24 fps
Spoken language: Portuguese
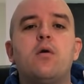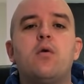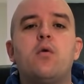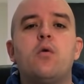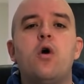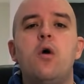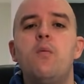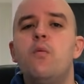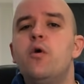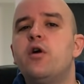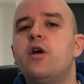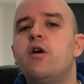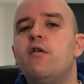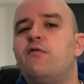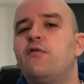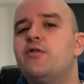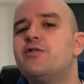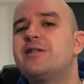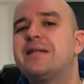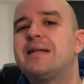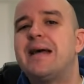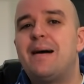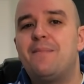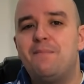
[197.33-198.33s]
como que eu
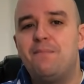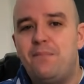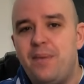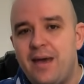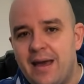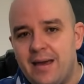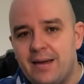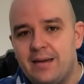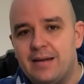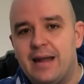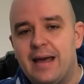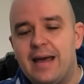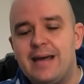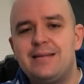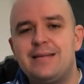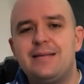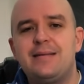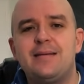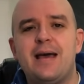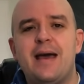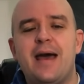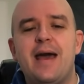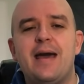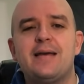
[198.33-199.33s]
vou saber, né,
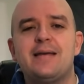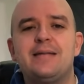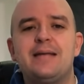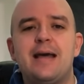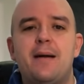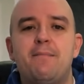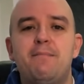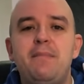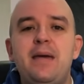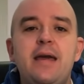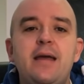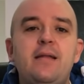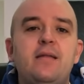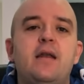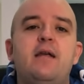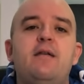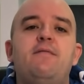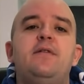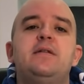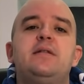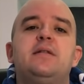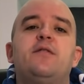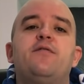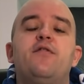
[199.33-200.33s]
é, se a minha
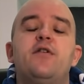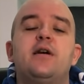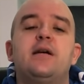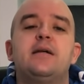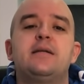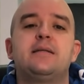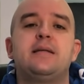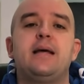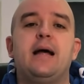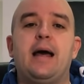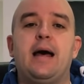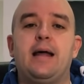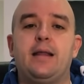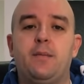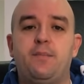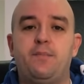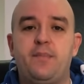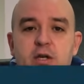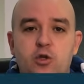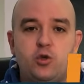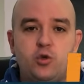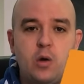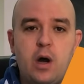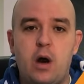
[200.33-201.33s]
entrevista foi cancelada?
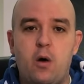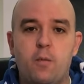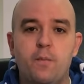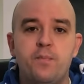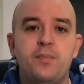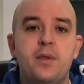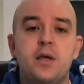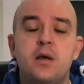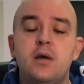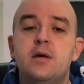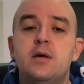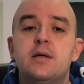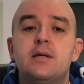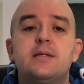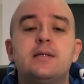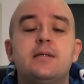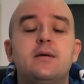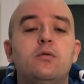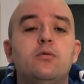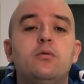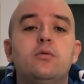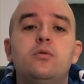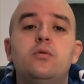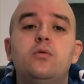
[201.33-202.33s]
Pessoal,
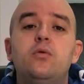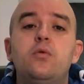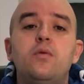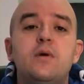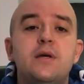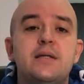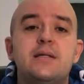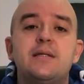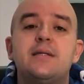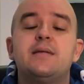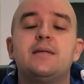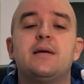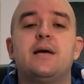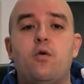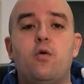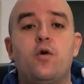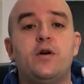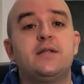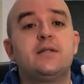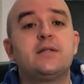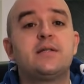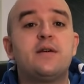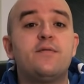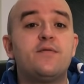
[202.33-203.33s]
são duas
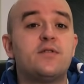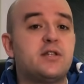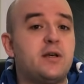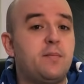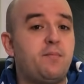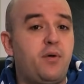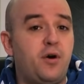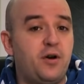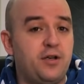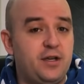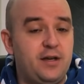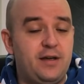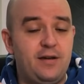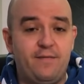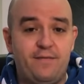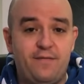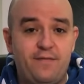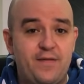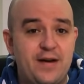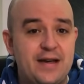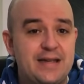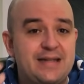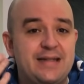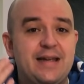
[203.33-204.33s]
coisas que você pode
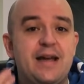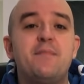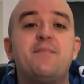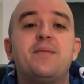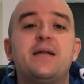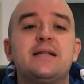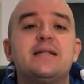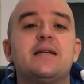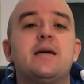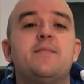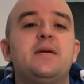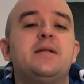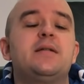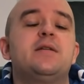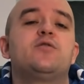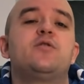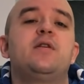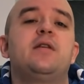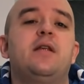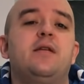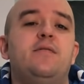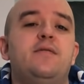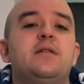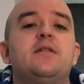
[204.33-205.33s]
fazer para saber se a
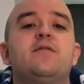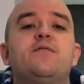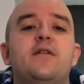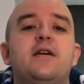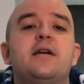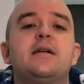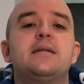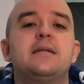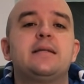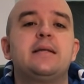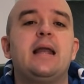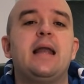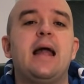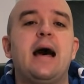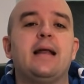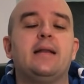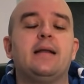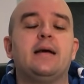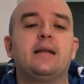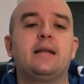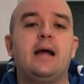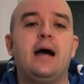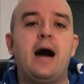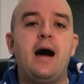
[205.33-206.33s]
sua entrevista foi
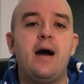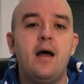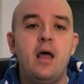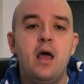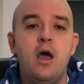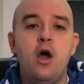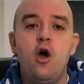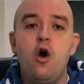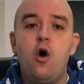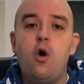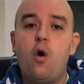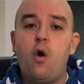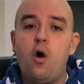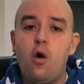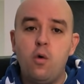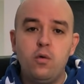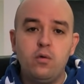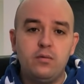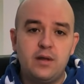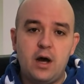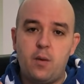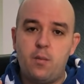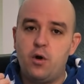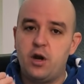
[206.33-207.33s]
cancelada, tá?
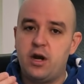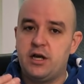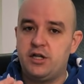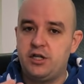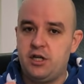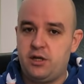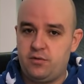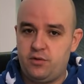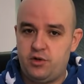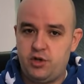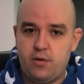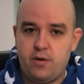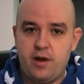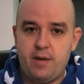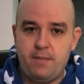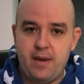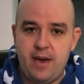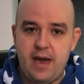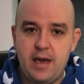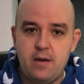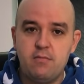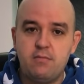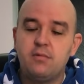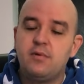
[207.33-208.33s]
Ou dá uma olhadinha no seu
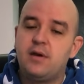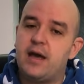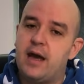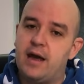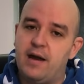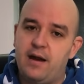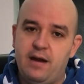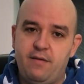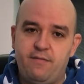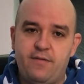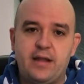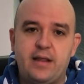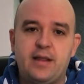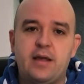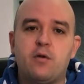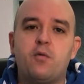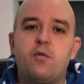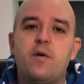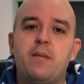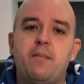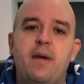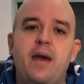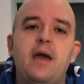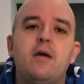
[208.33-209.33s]
e-mail, que ali vai ter
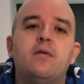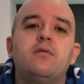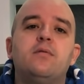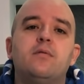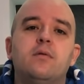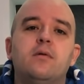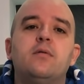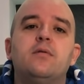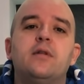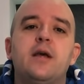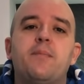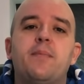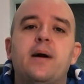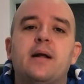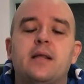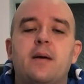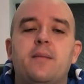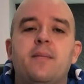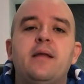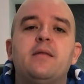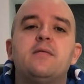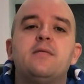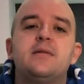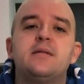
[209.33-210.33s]
um e-mail do
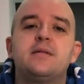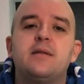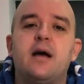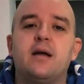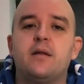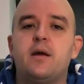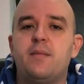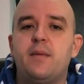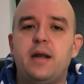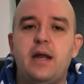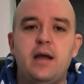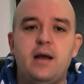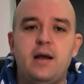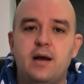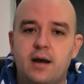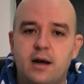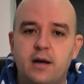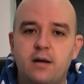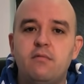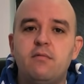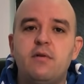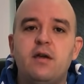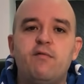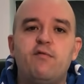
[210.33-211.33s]
Departamento de Estado
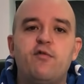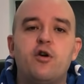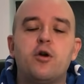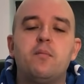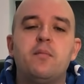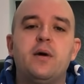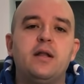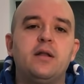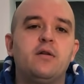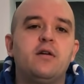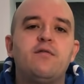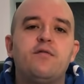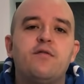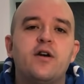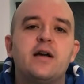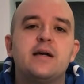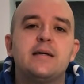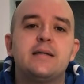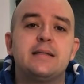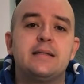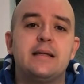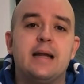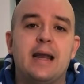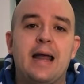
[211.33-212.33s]
americano informando que foi
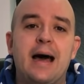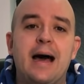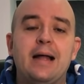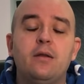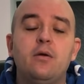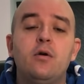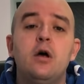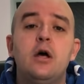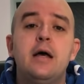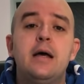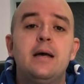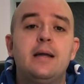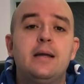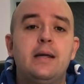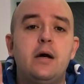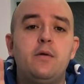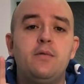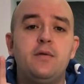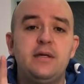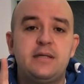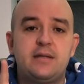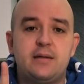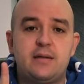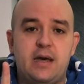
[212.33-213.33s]
cancelado.
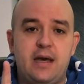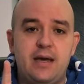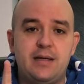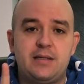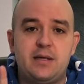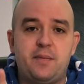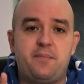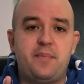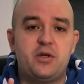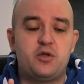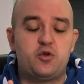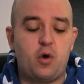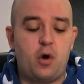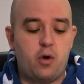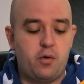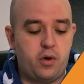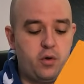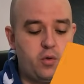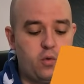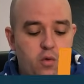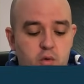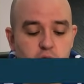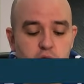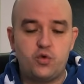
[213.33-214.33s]
Não esqueça, pessoal,
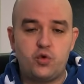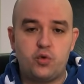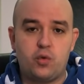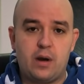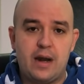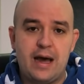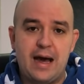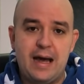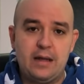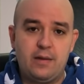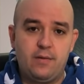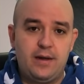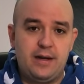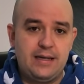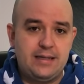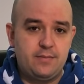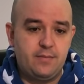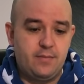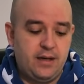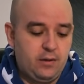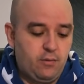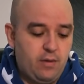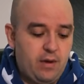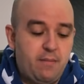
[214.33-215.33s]
que o consulado eles
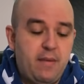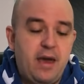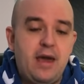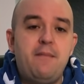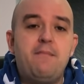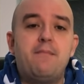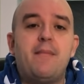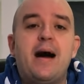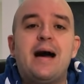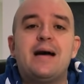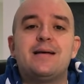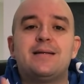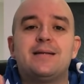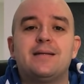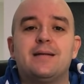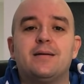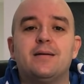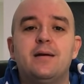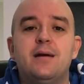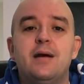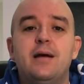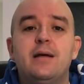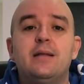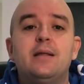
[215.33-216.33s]
mandam um e-mail em
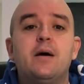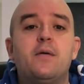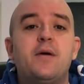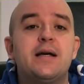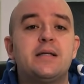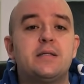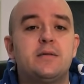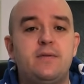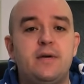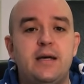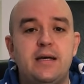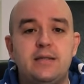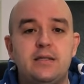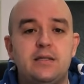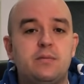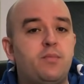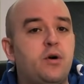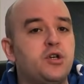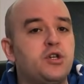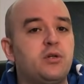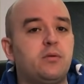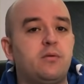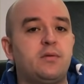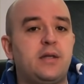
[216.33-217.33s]
massa. Então, às vezes,
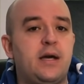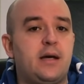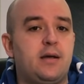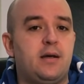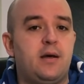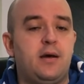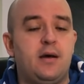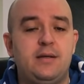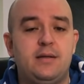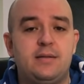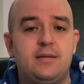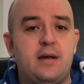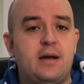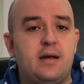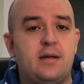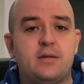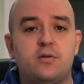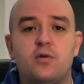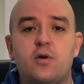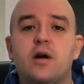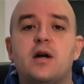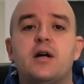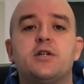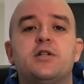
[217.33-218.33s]
pode não tá na, estar na
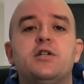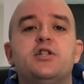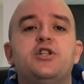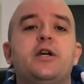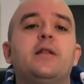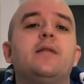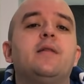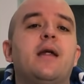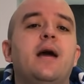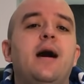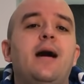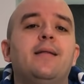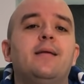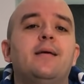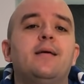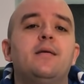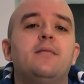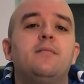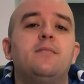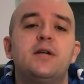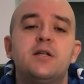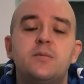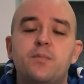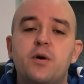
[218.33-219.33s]
sua caixa de entrada,
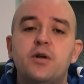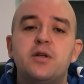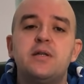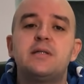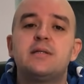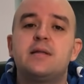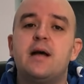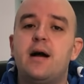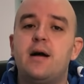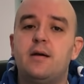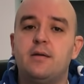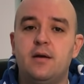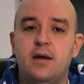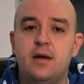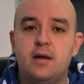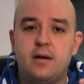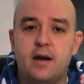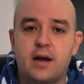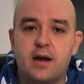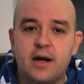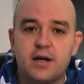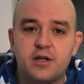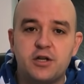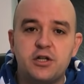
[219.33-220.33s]
mas pode estar
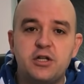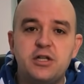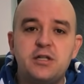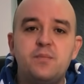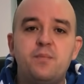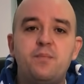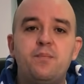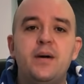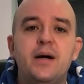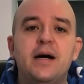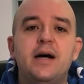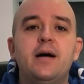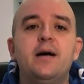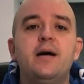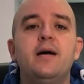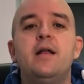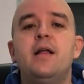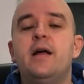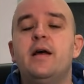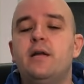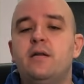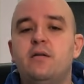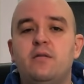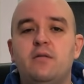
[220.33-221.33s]
na caixa de spam,
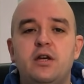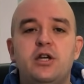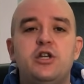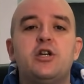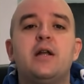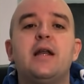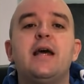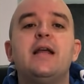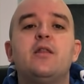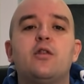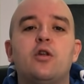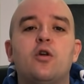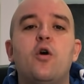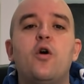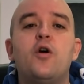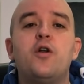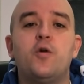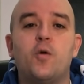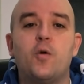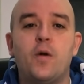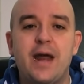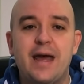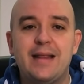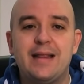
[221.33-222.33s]
no lixo
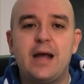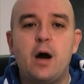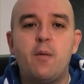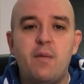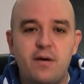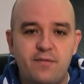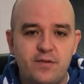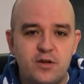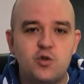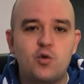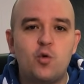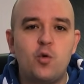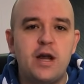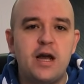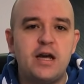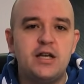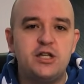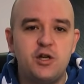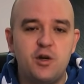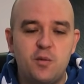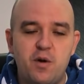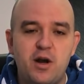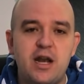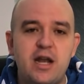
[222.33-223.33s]
eletrônico, né? Dá uma
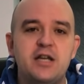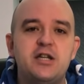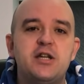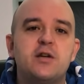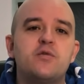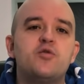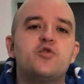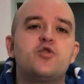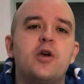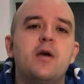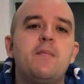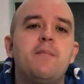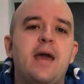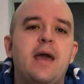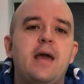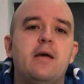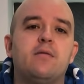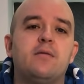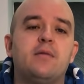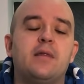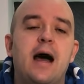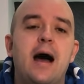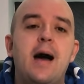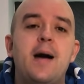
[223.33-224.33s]
vasculhadinha, uma olhadinha no seu
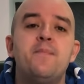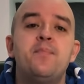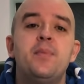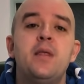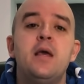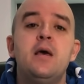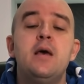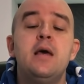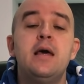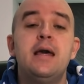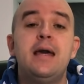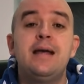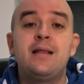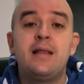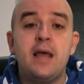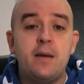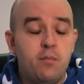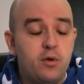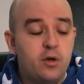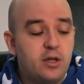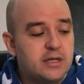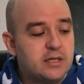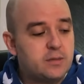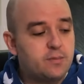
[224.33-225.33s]
e-mail, tá? E tem
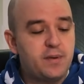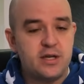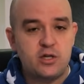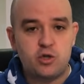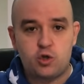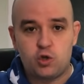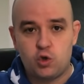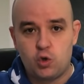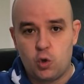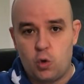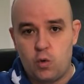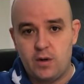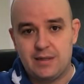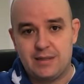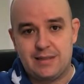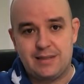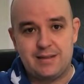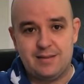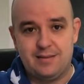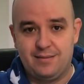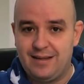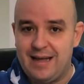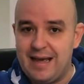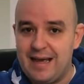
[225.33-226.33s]
muitas
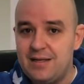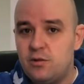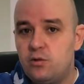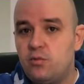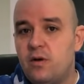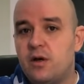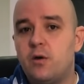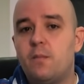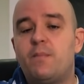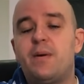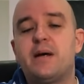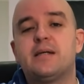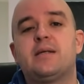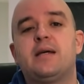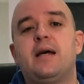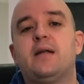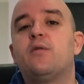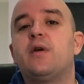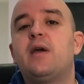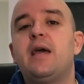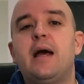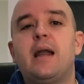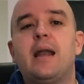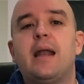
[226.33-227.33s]
pessoas, desde o ano
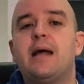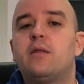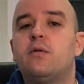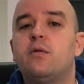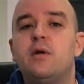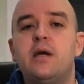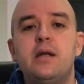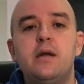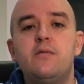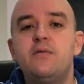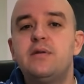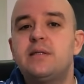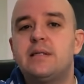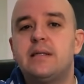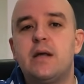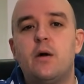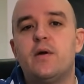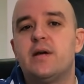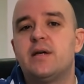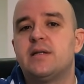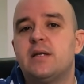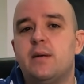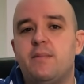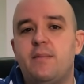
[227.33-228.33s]
passado, que relatam que não
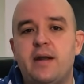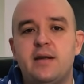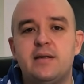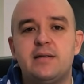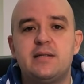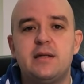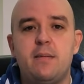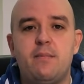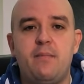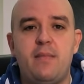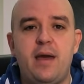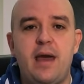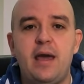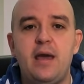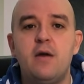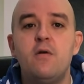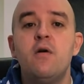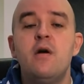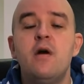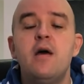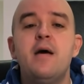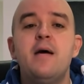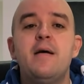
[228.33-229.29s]
estão recebendo esse e-mail,